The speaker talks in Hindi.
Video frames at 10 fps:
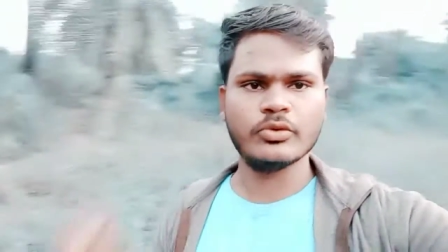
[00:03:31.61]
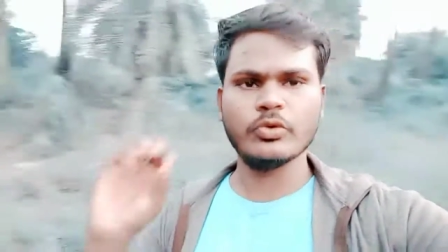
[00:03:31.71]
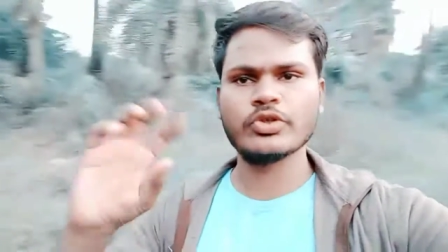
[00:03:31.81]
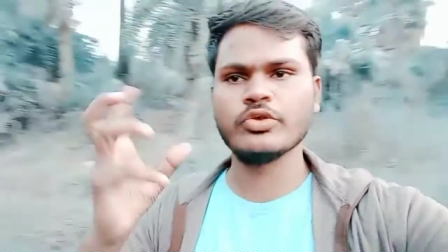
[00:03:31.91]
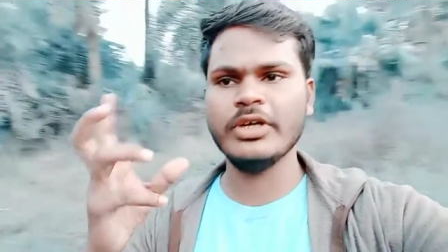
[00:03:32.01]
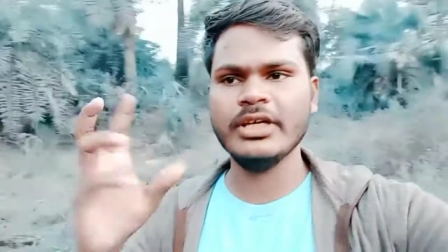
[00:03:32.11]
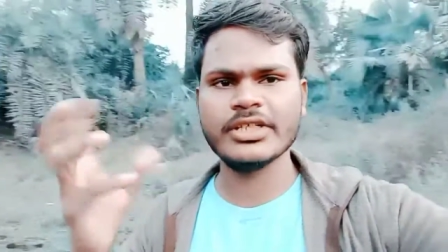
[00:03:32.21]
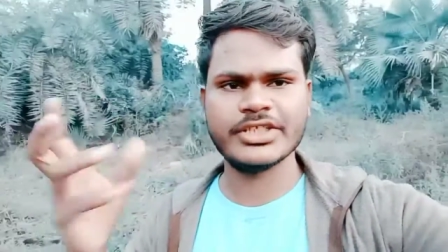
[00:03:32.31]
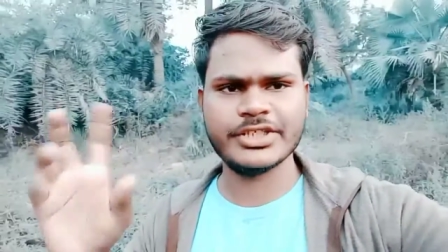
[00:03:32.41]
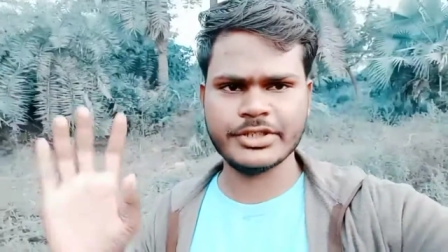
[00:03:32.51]
कोड जो है
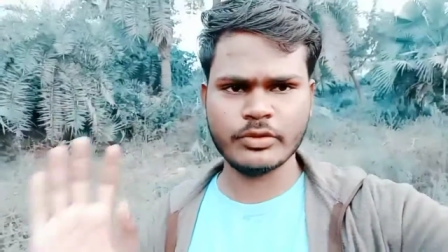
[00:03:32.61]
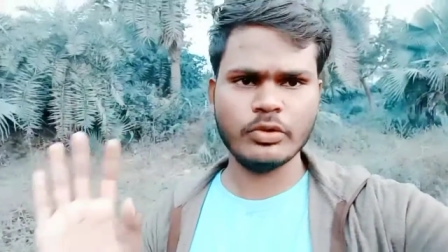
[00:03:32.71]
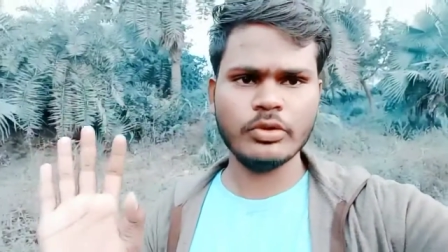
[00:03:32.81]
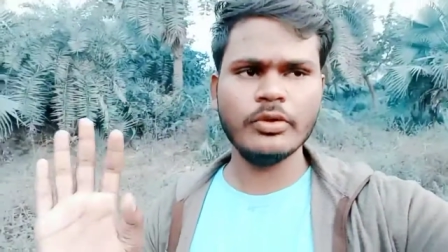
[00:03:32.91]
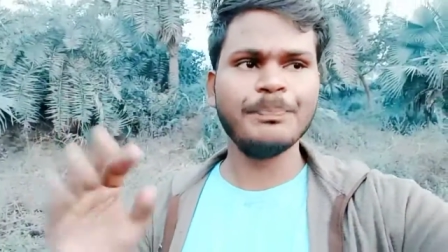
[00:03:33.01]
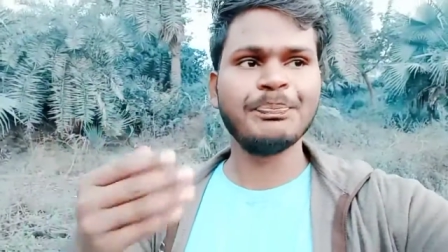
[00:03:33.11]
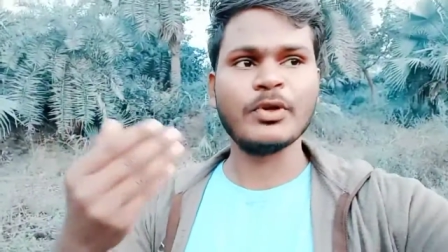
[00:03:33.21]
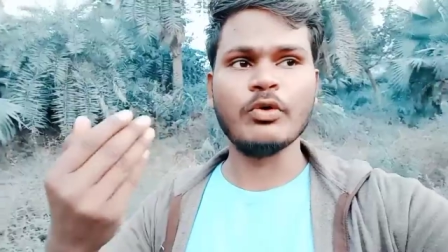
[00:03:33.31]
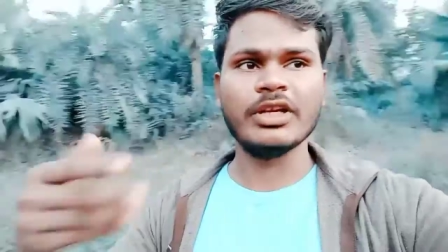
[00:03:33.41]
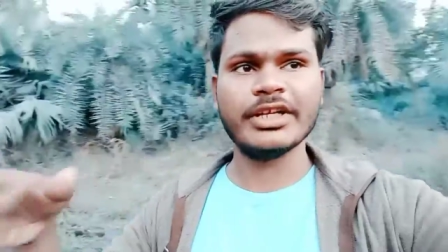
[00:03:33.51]
रजिस्ट्रेशन कोड
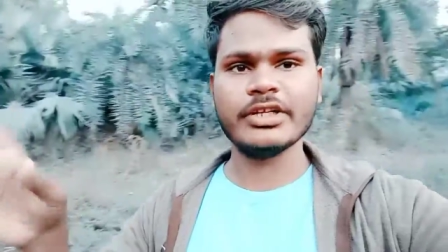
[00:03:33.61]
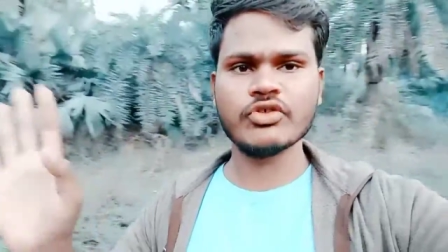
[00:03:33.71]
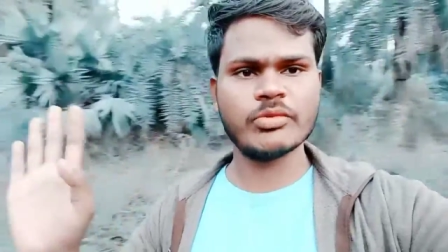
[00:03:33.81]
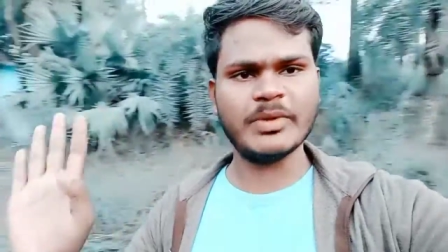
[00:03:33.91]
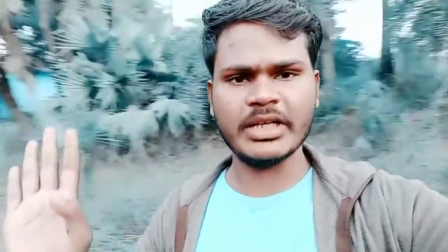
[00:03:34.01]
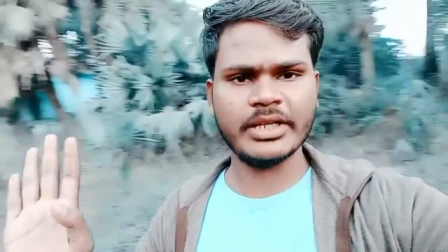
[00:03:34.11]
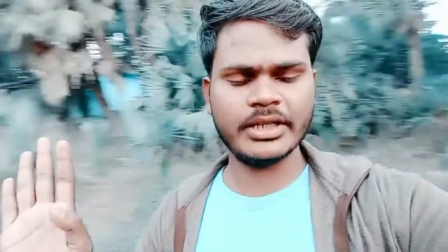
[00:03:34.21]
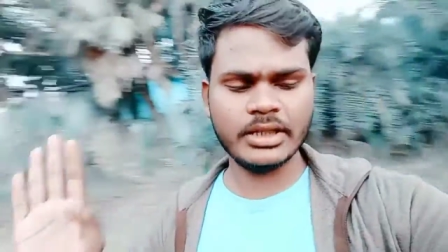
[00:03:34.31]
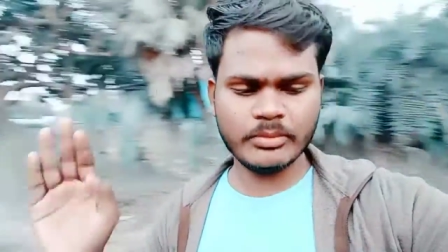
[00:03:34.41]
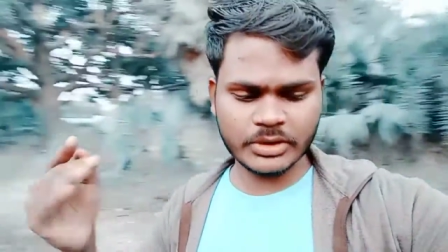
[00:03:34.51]
वो ऑलरेडी उसमें पड़ा
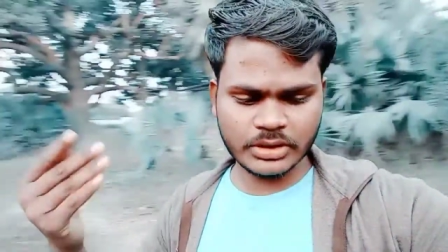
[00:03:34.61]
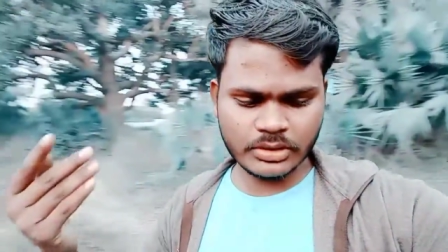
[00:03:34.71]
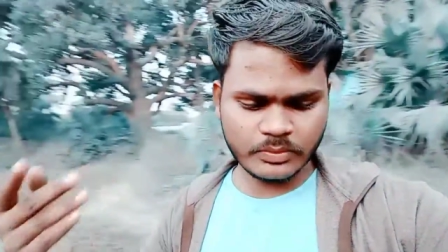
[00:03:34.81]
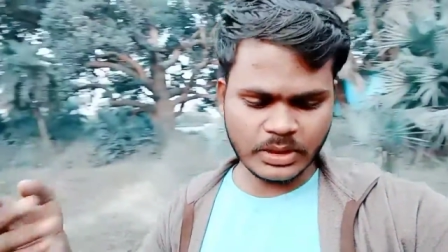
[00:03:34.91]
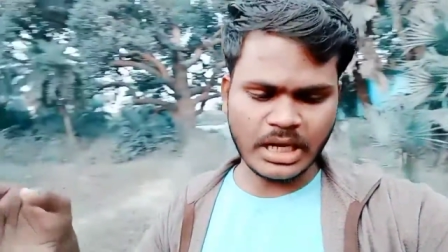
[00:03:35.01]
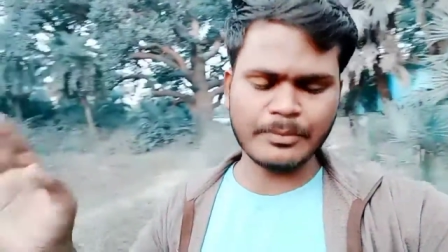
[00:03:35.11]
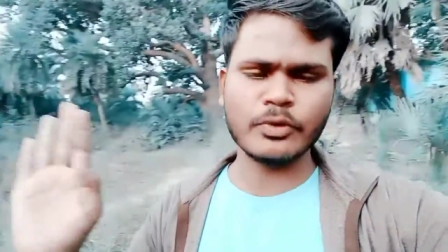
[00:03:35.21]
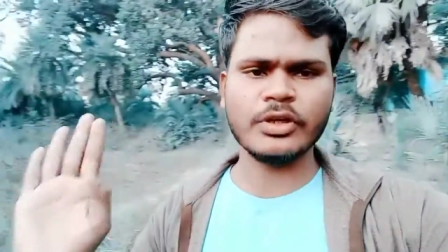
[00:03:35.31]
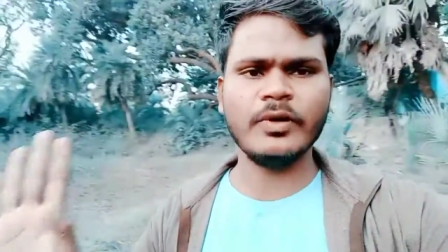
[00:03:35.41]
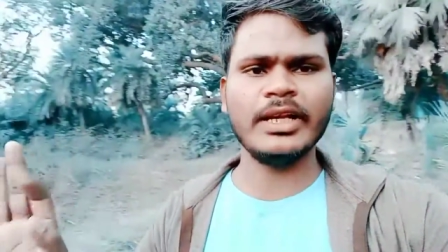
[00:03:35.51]
रहेगा मतलब
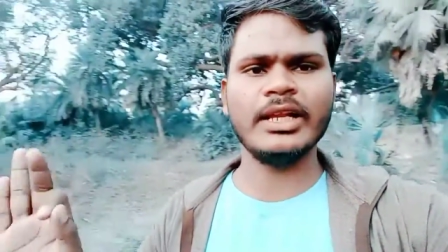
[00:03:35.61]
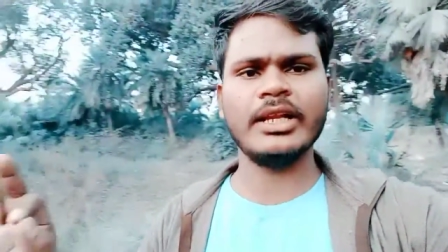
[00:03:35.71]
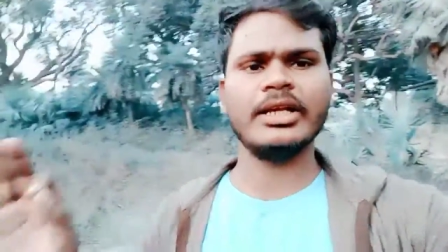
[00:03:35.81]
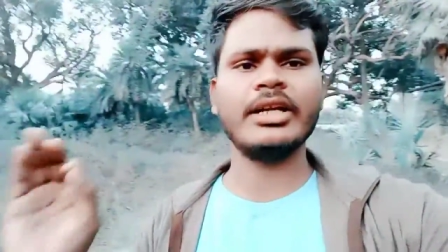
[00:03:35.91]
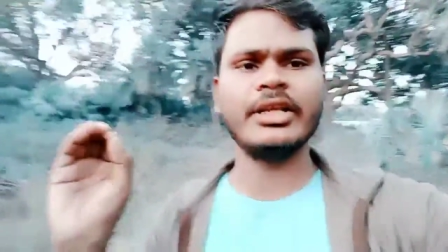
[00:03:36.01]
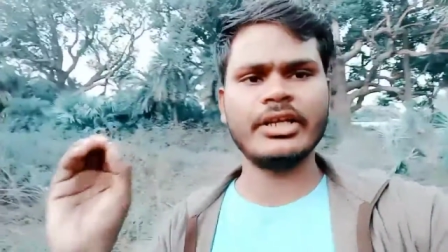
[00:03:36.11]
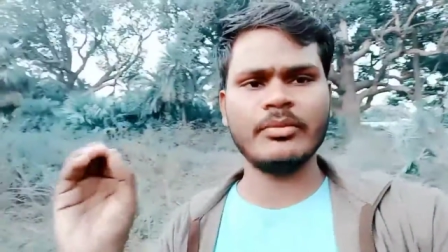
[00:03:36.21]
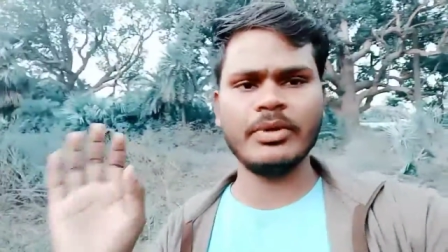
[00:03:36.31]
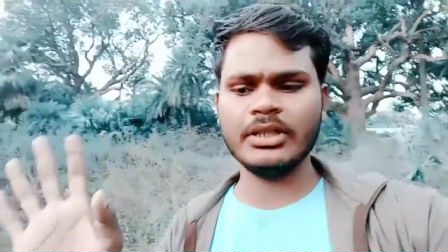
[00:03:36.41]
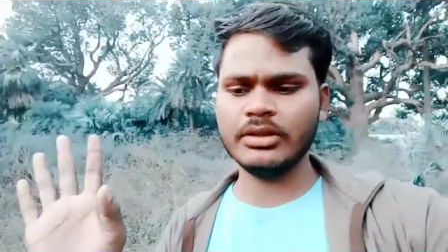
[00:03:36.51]
आपको केवल डालना रहेगा डेट
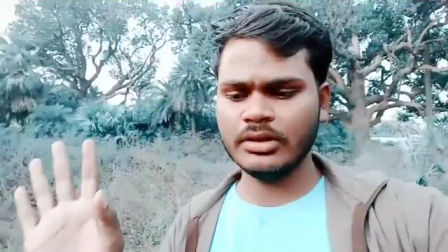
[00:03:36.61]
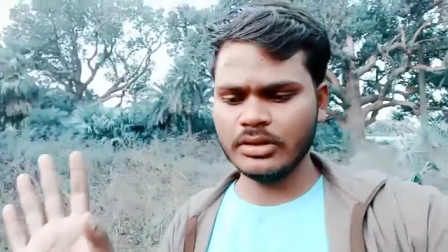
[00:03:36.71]
ऑफ बर्थ